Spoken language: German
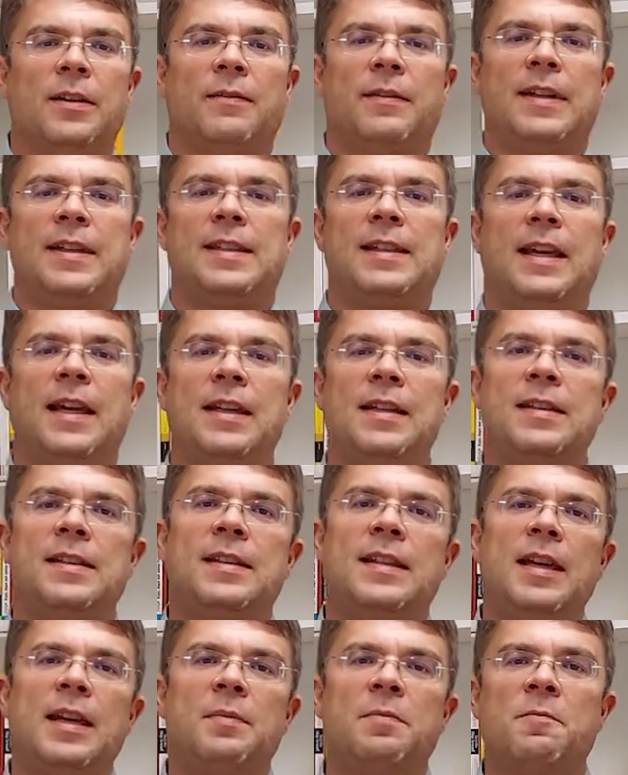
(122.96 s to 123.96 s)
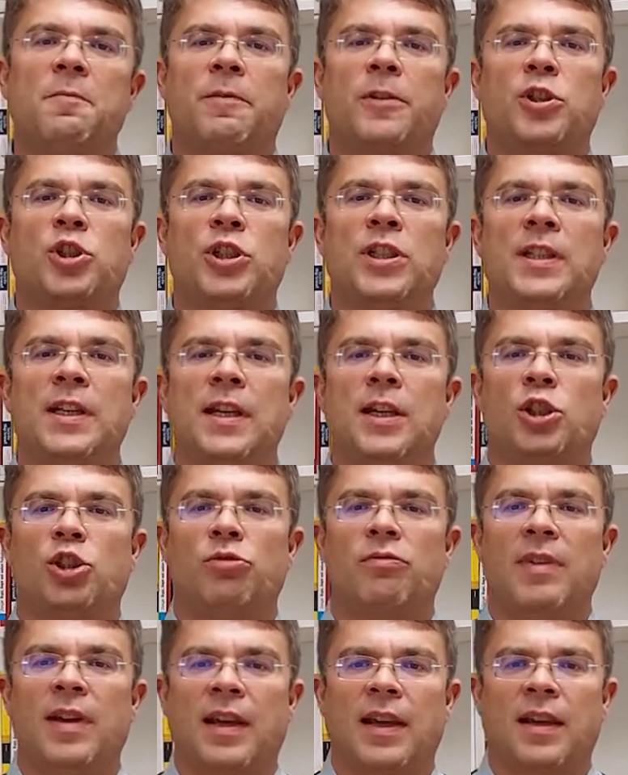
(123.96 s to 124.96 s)
wir sehen sieben verschiedene
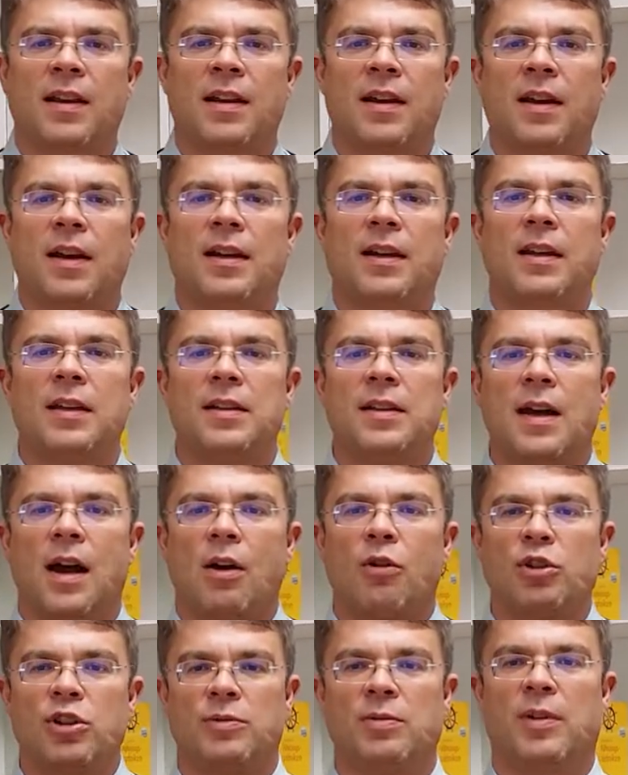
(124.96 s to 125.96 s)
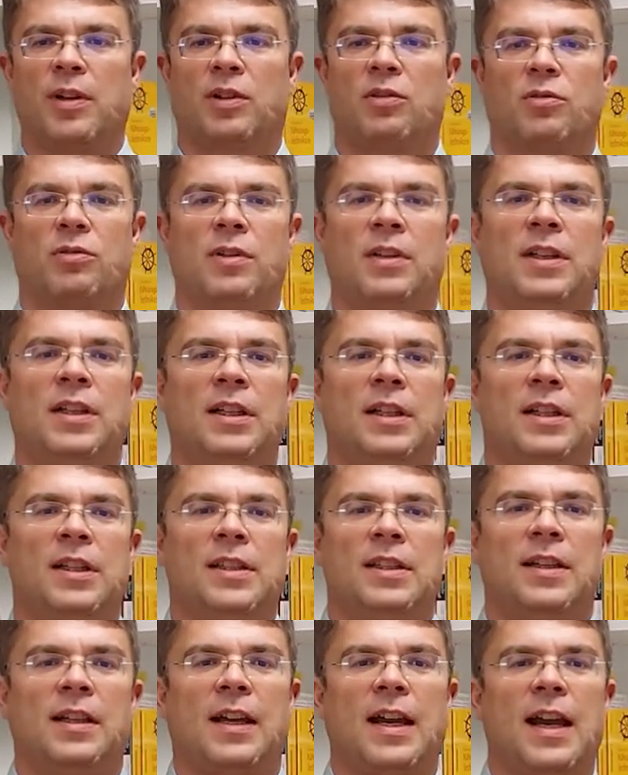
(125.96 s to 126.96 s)
Schweregrade in der Auswirkung.
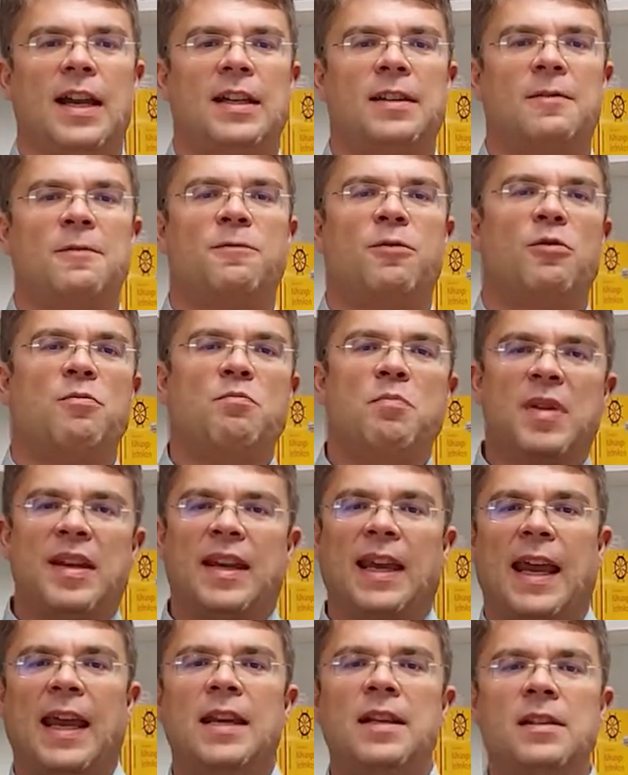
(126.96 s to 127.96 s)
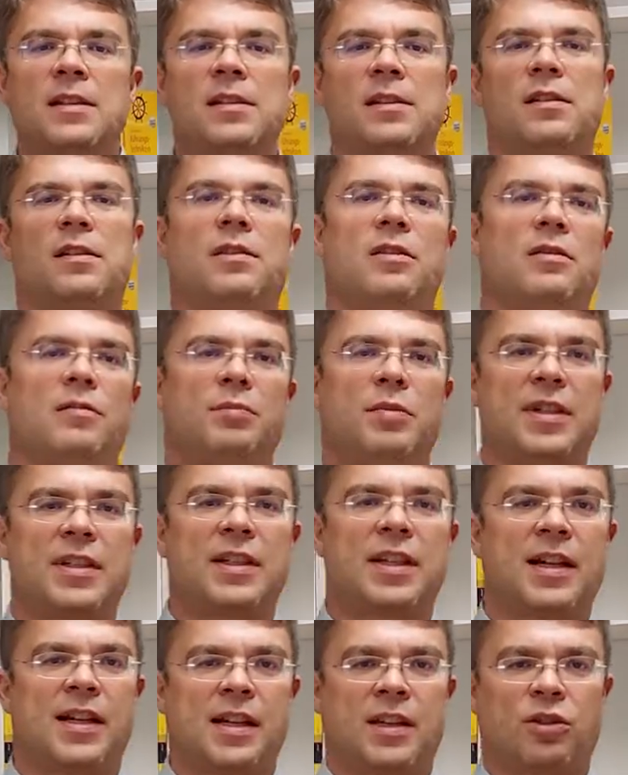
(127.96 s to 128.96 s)
Sie reichen von begrenzt
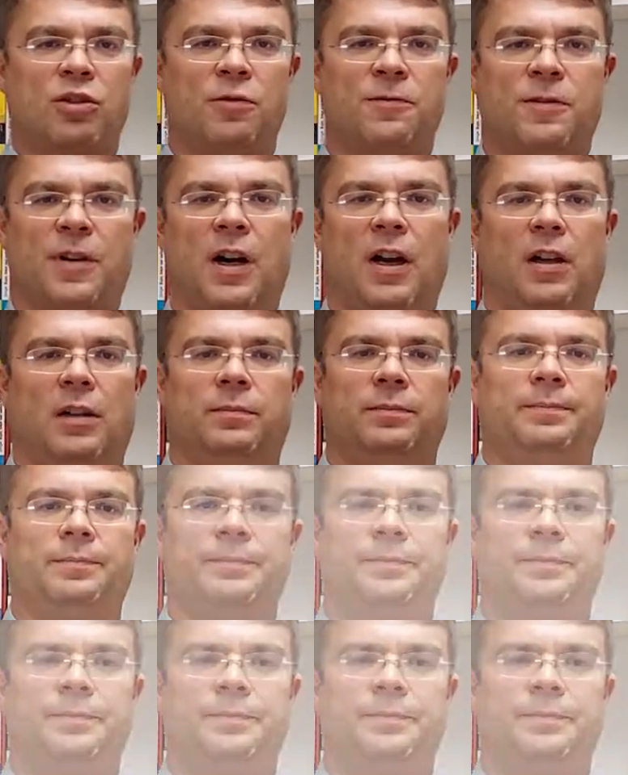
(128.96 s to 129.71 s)
bis katastrophal.